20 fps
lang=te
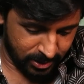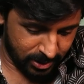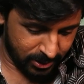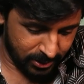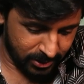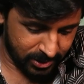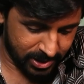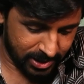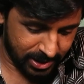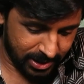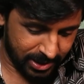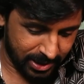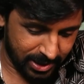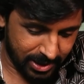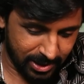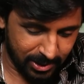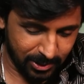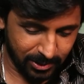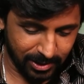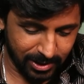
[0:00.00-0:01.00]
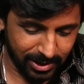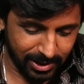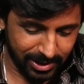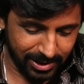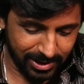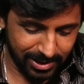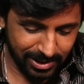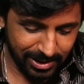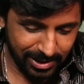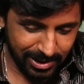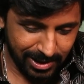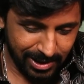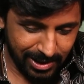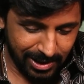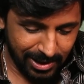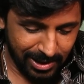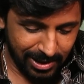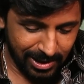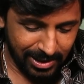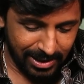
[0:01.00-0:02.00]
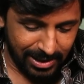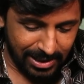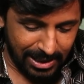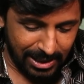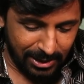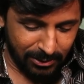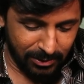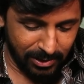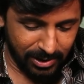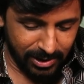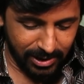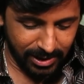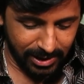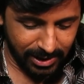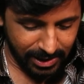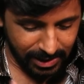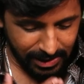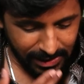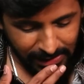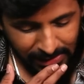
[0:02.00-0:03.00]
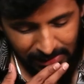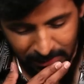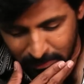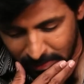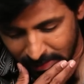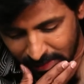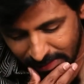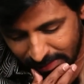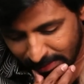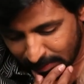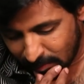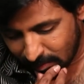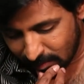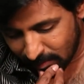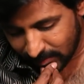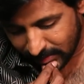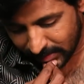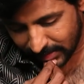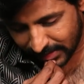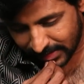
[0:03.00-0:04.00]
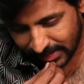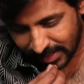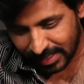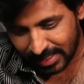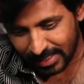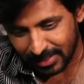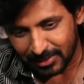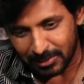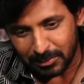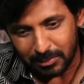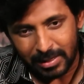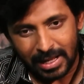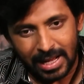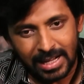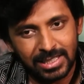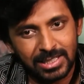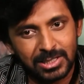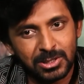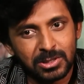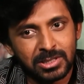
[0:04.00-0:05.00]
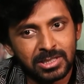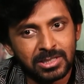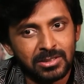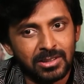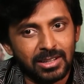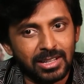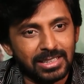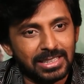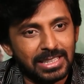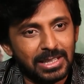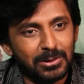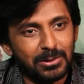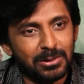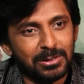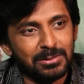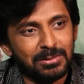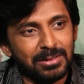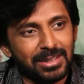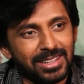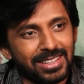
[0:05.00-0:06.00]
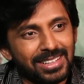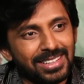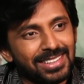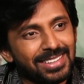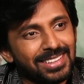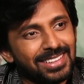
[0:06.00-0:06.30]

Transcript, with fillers: ఉన్నాడు శని ఎక్కడ ఉంది రవి ఏ మండలంలో ఉంది ఇట్లాంటివి ఏమైనా ప్లాన్ చేసి వచ్చినా నాకు తెలియదు మరి